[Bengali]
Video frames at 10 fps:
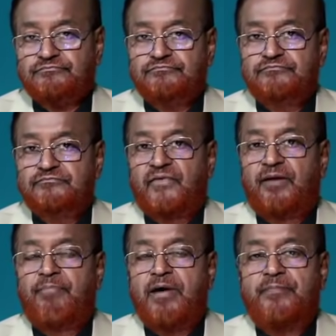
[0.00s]
বাহুতে
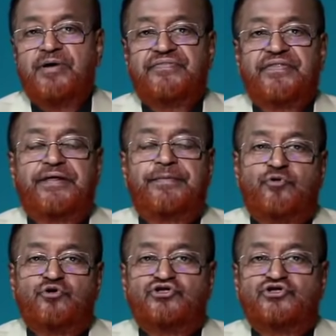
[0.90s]
বাম হাতের
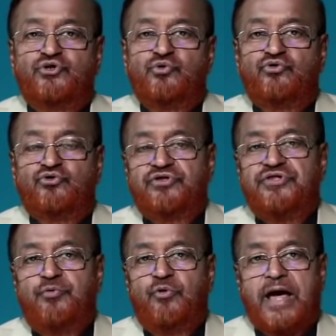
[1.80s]
প্রশ্নের উত্তর
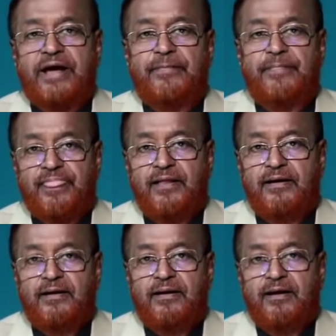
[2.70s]
দিব না
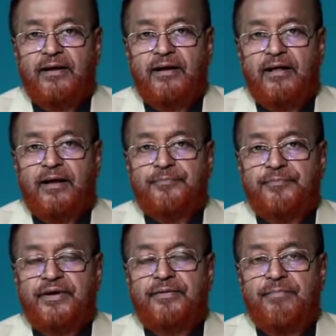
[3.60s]
আচ্ছা,
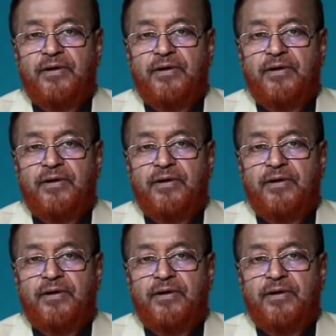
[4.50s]
আপনার আচ্ছা।